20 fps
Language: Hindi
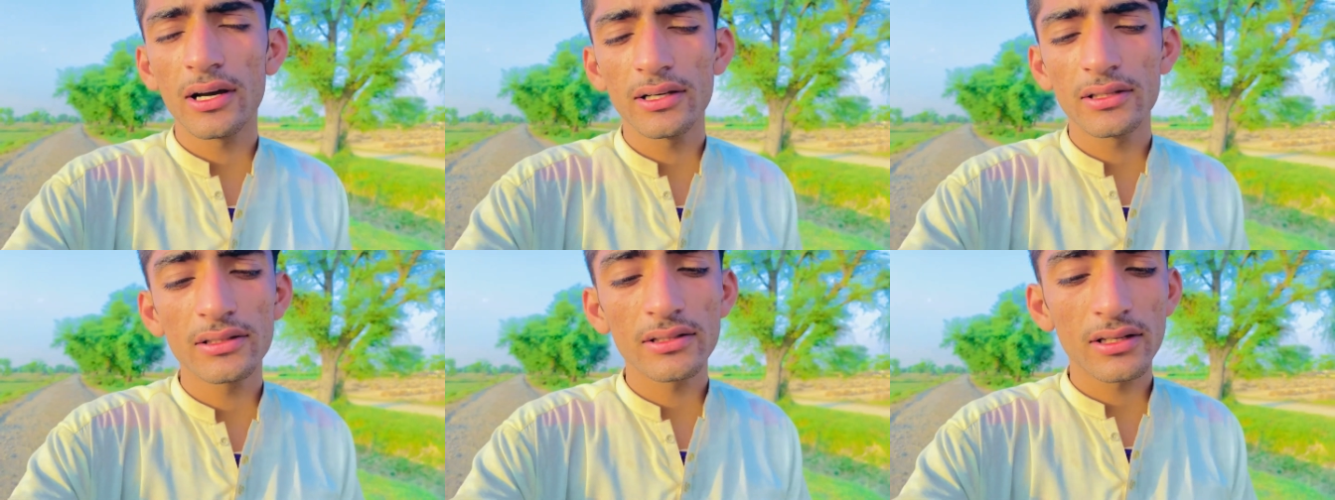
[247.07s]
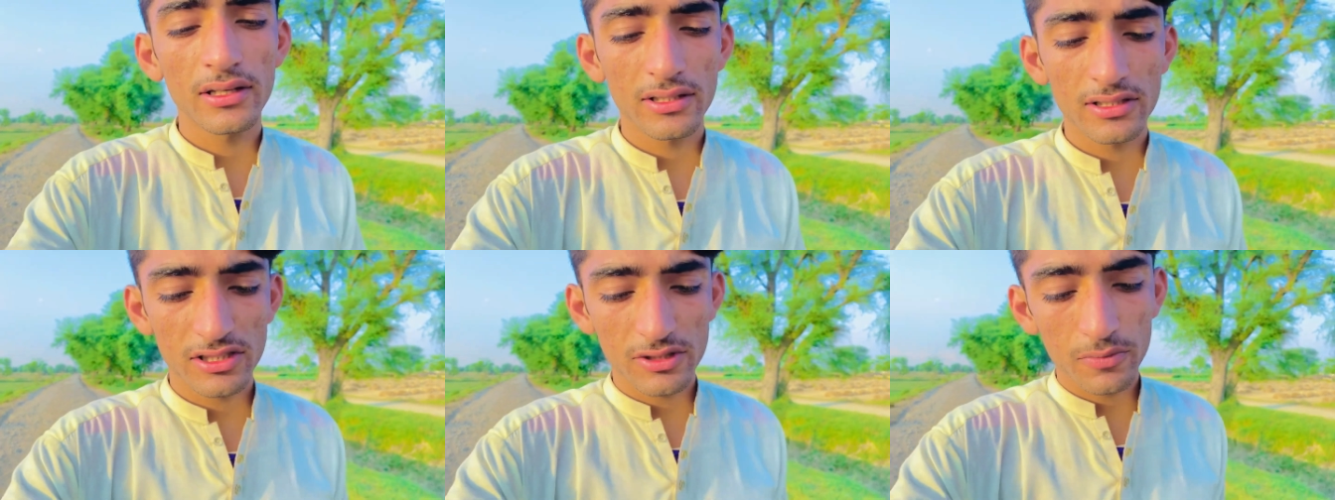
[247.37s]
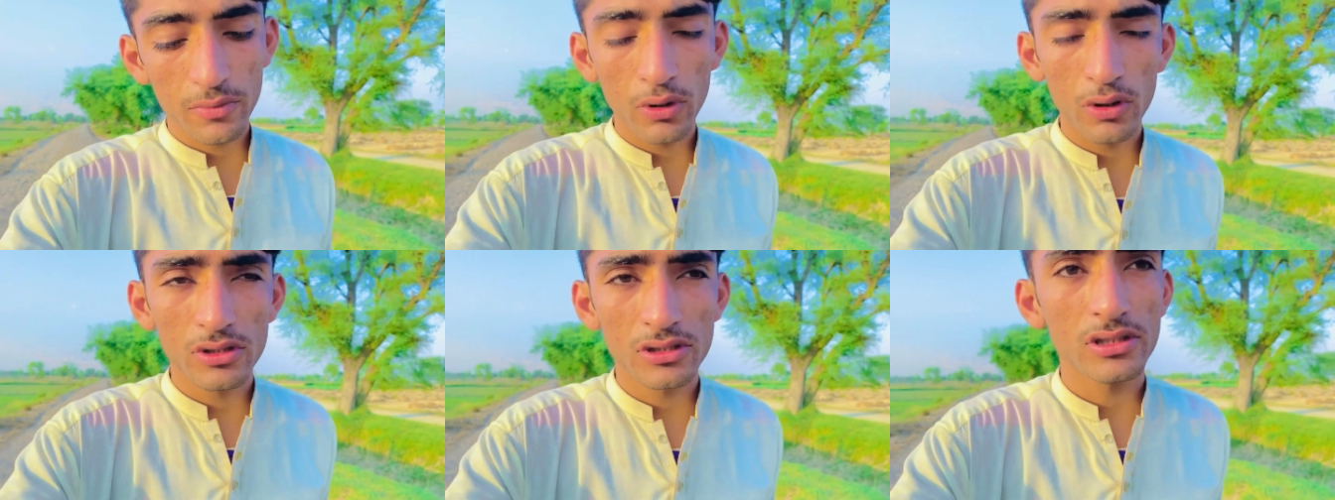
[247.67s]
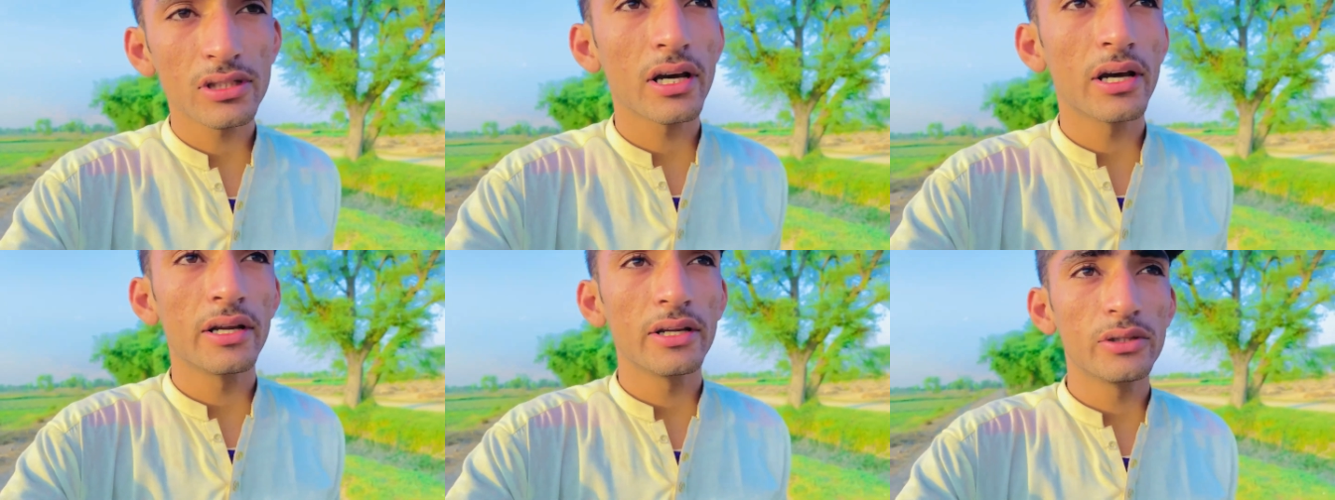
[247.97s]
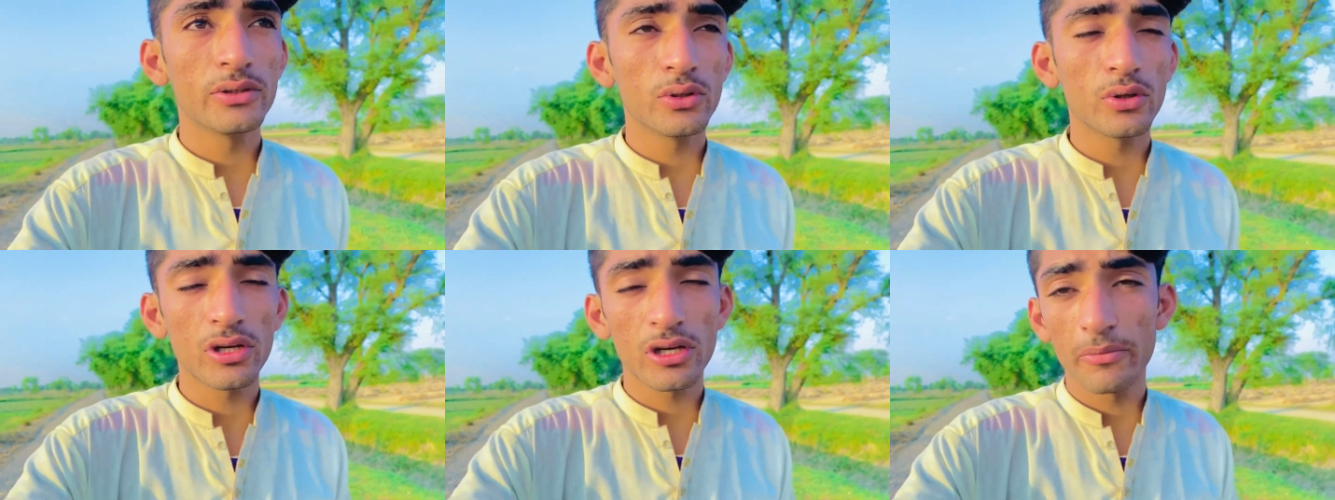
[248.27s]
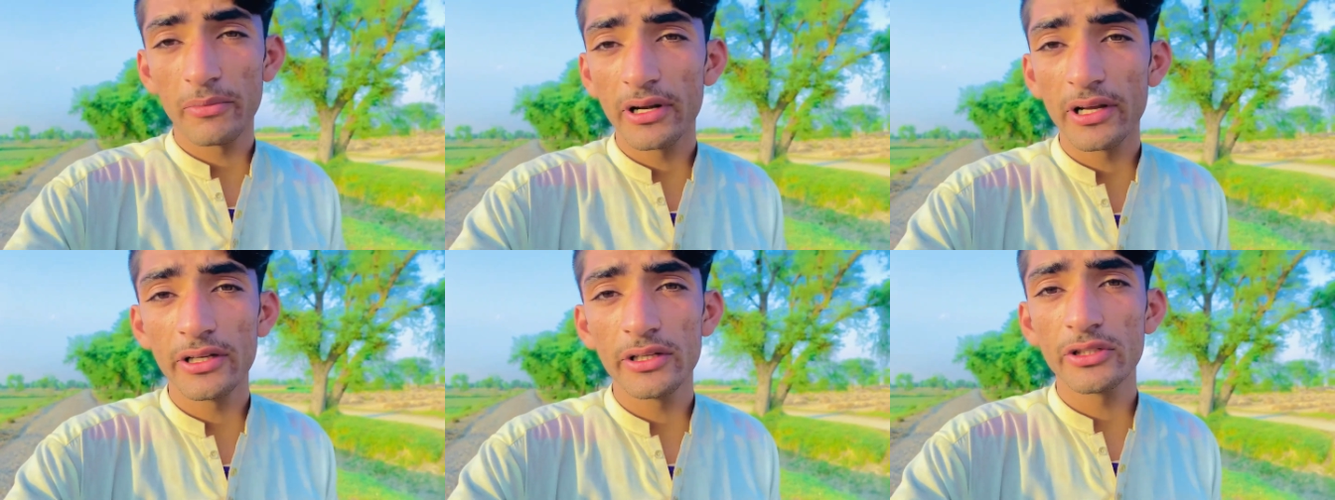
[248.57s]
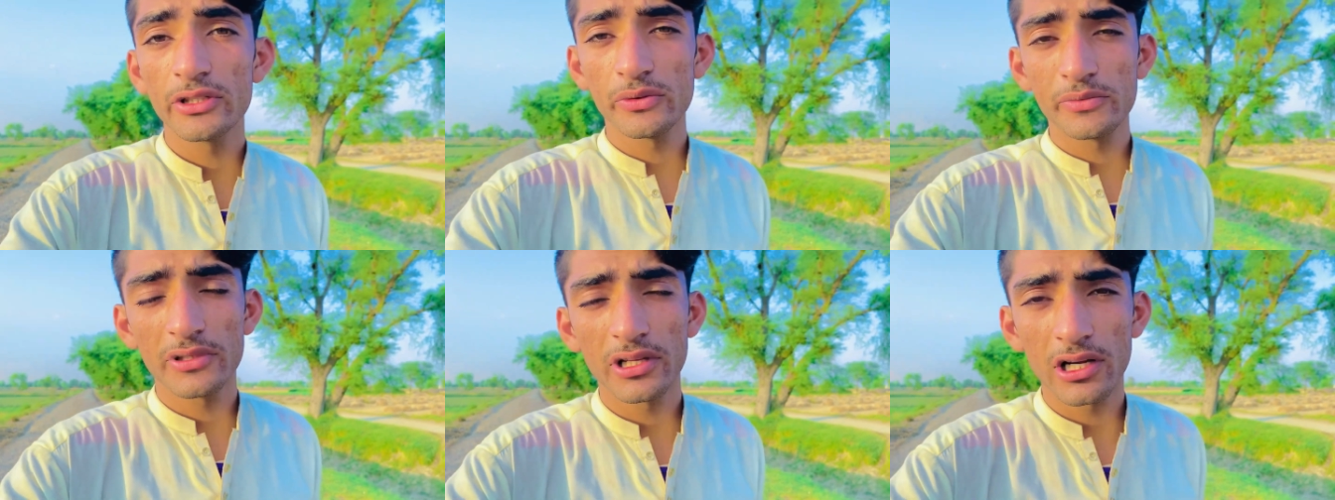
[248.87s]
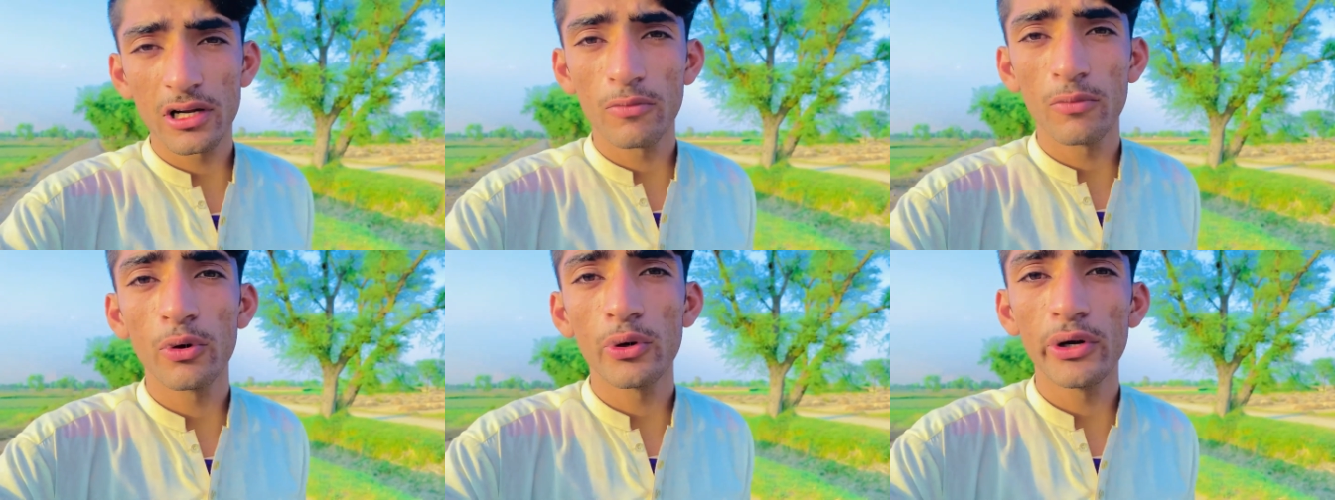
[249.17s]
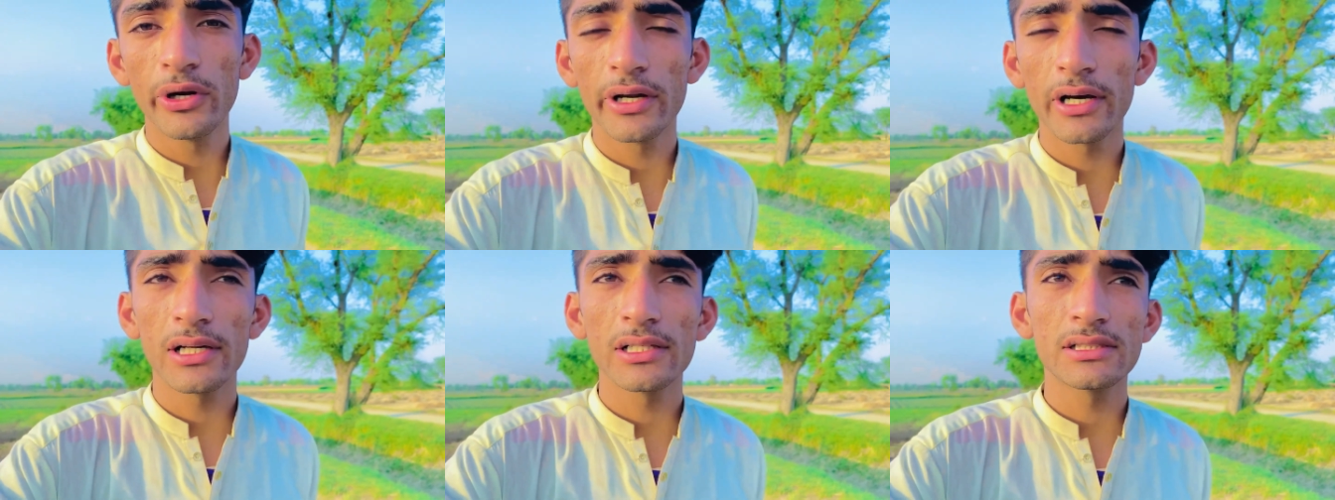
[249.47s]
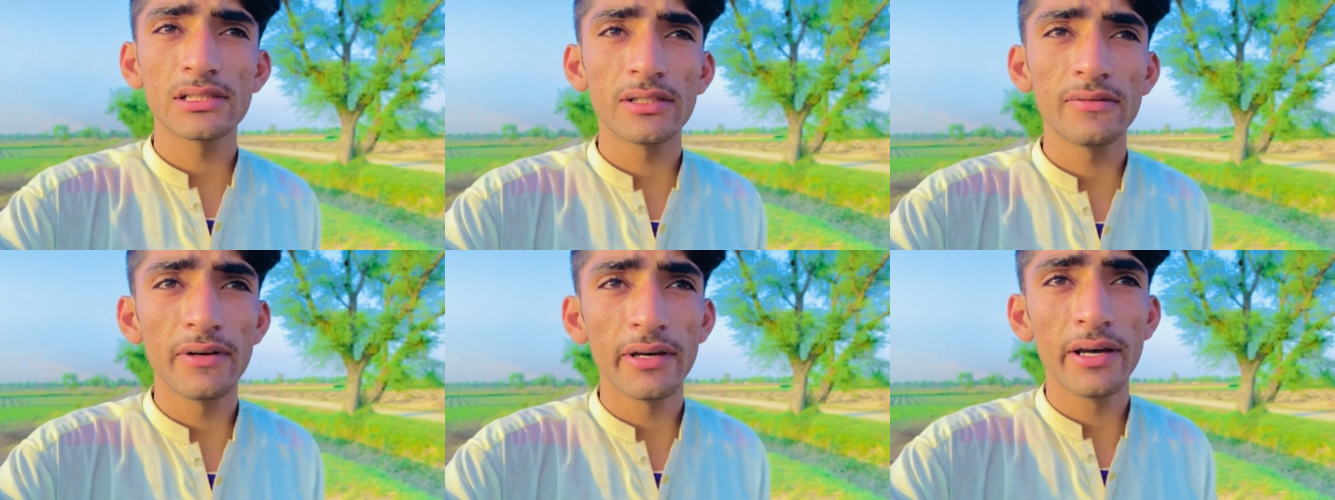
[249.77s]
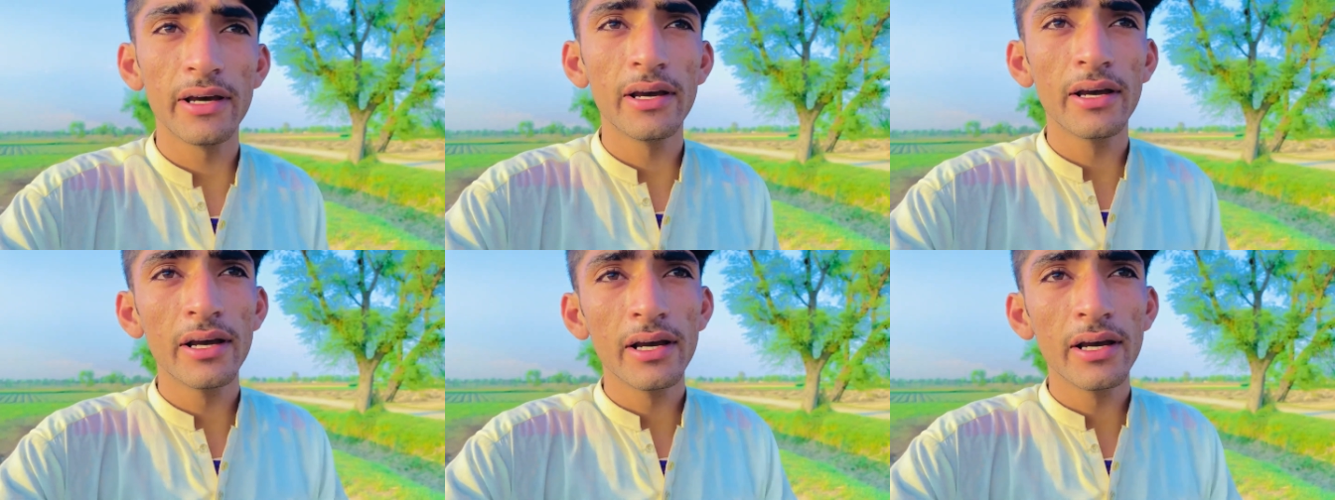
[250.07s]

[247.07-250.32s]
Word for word: इतना रिस्पॉन्स क्या नहीं जो कि मेरे यूट्यूब चैनल मोनिटाइज थी वे